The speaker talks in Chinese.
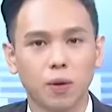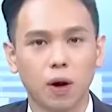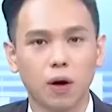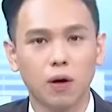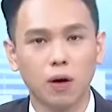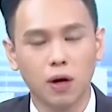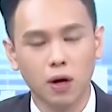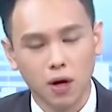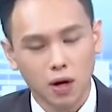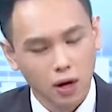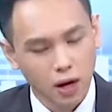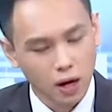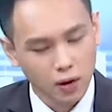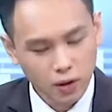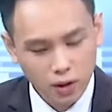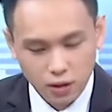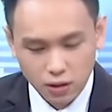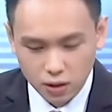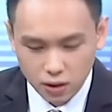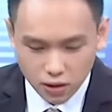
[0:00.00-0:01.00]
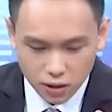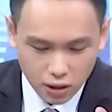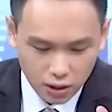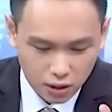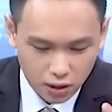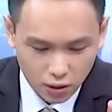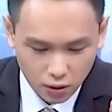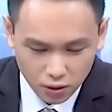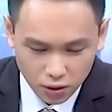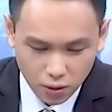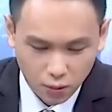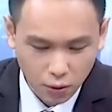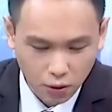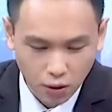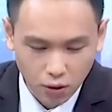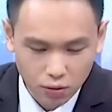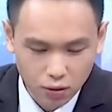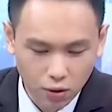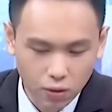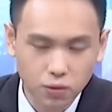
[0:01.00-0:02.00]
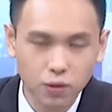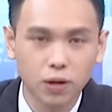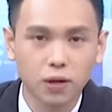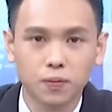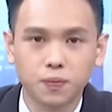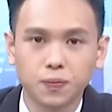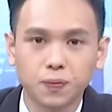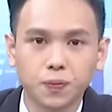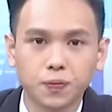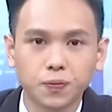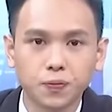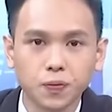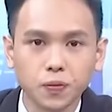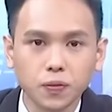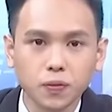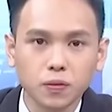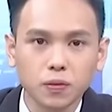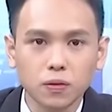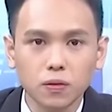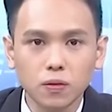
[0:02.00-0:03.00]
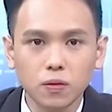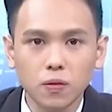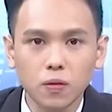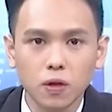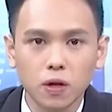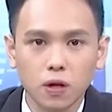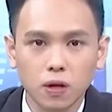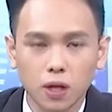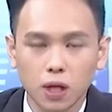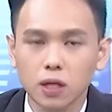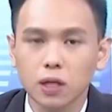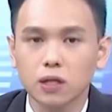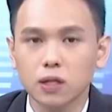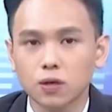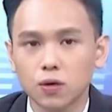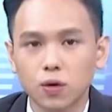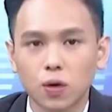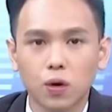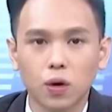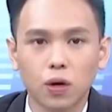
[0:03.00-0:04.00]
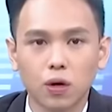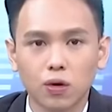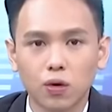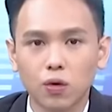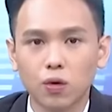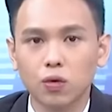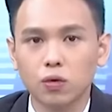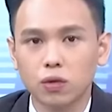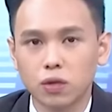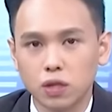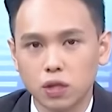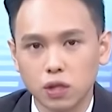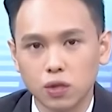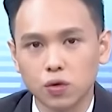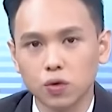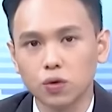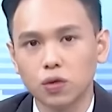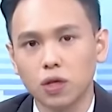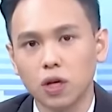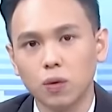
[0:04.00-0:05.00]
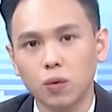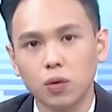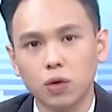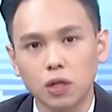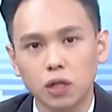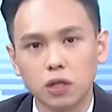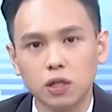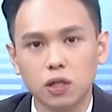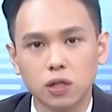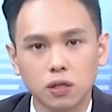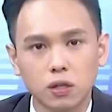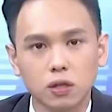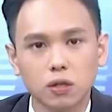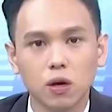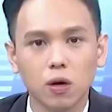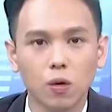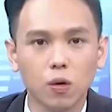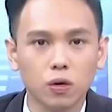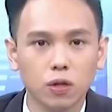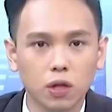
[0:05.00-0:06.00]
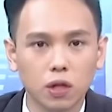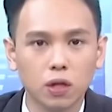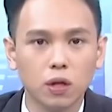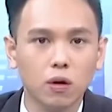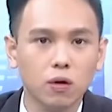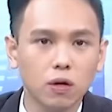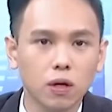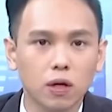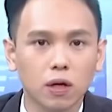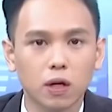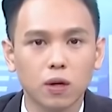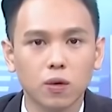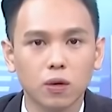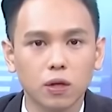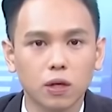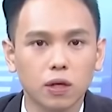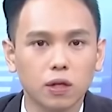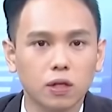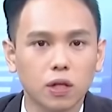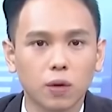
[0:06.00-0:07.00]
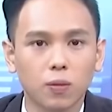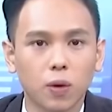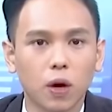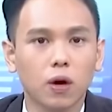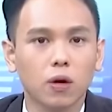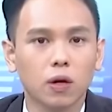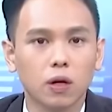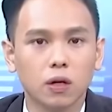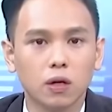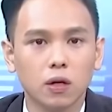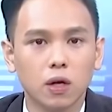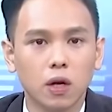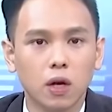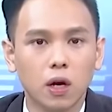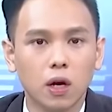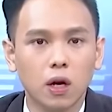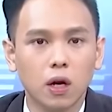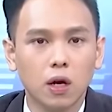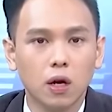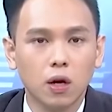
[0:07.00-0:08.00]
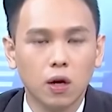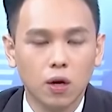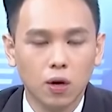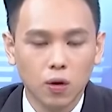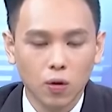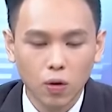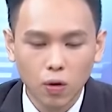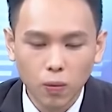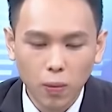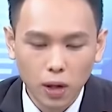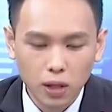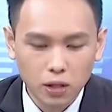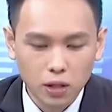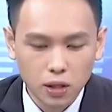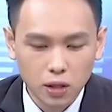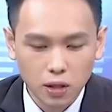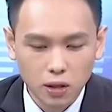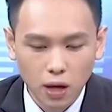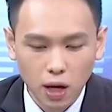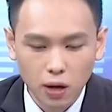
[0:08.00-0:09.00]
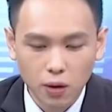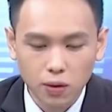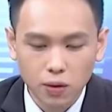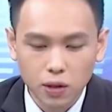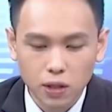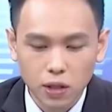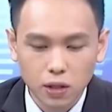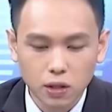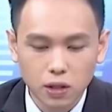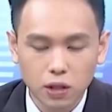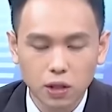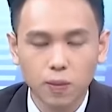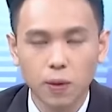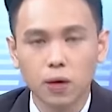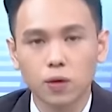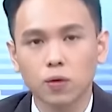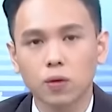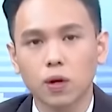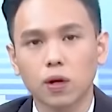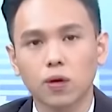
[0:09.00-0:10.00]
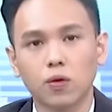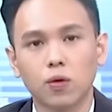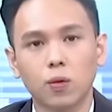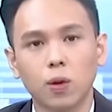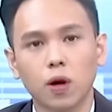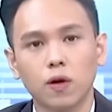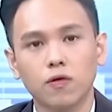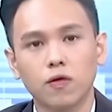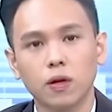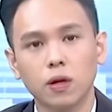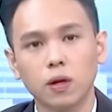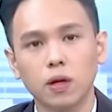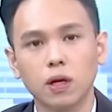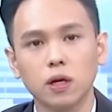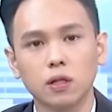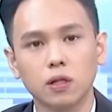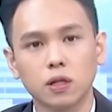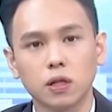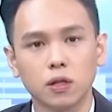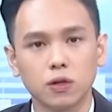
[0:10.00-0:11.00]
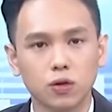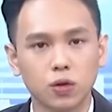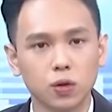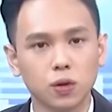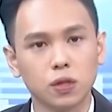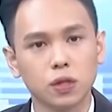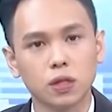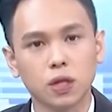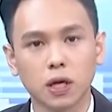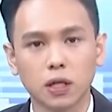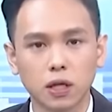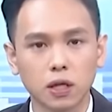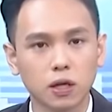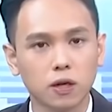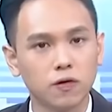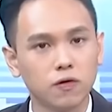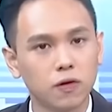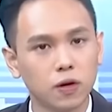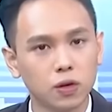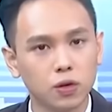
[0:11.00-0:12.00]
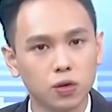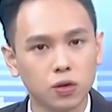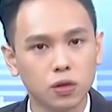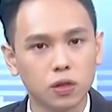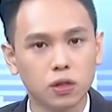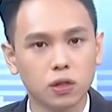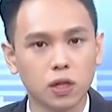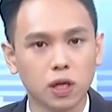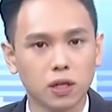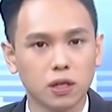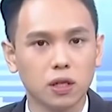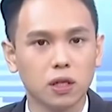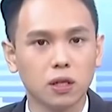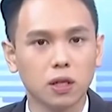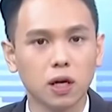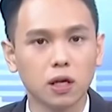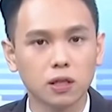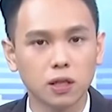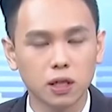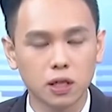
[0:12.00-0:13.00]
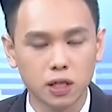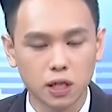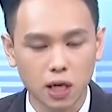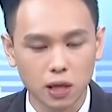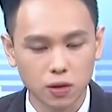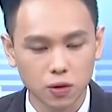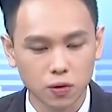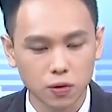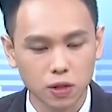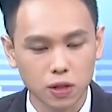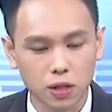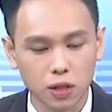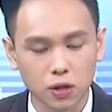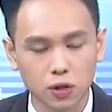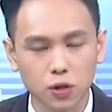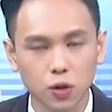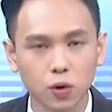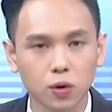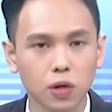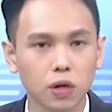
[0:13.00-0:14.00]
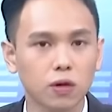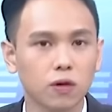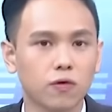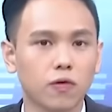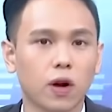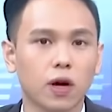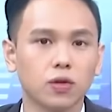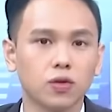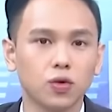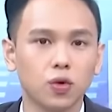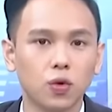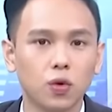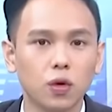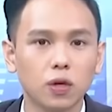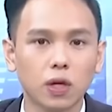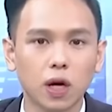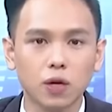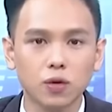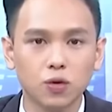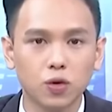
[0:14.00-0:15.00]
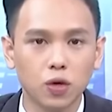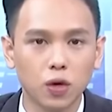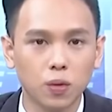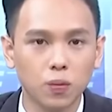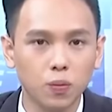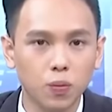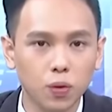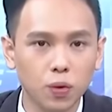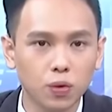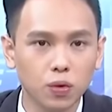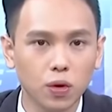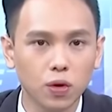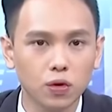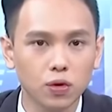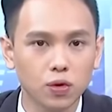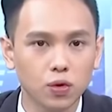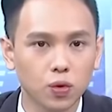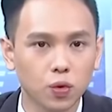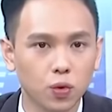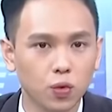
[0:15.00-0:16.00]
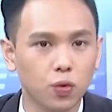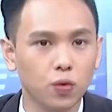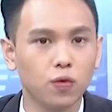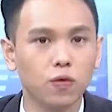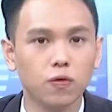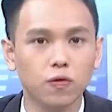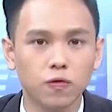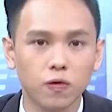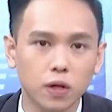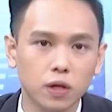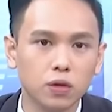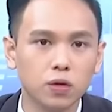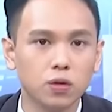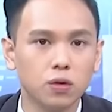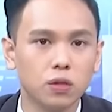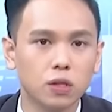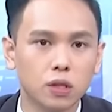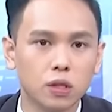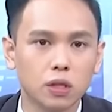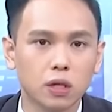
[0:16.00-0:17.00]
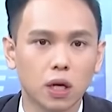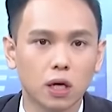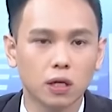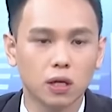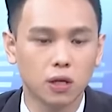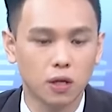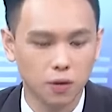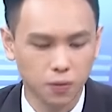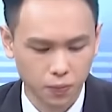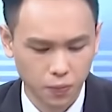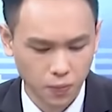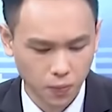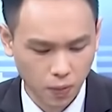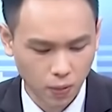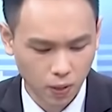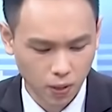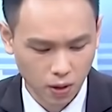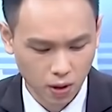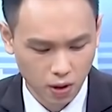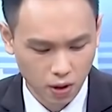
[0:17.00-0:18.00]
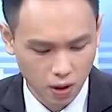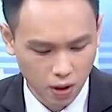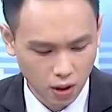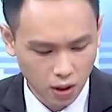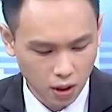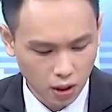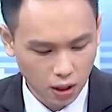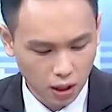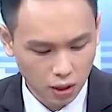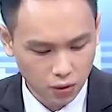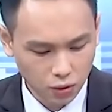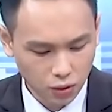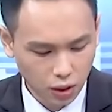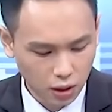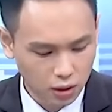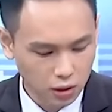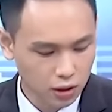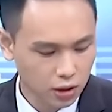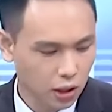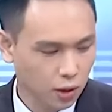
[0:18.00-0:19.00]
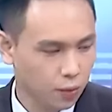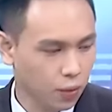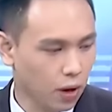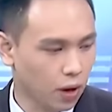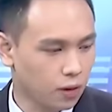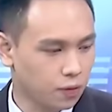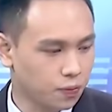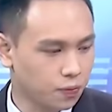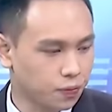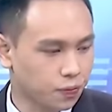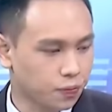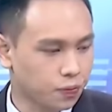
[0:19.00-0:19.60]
表。好，那这几个有什么共同点？大家再去回顾指数跌破年线之后，我提供给各位的一张表格。我把整个台股一千七百多张股票分类成趋势产业跟非趋势产业。那在下周这些重要的法说会，它全部都属于非趋势产业。来去看这张表，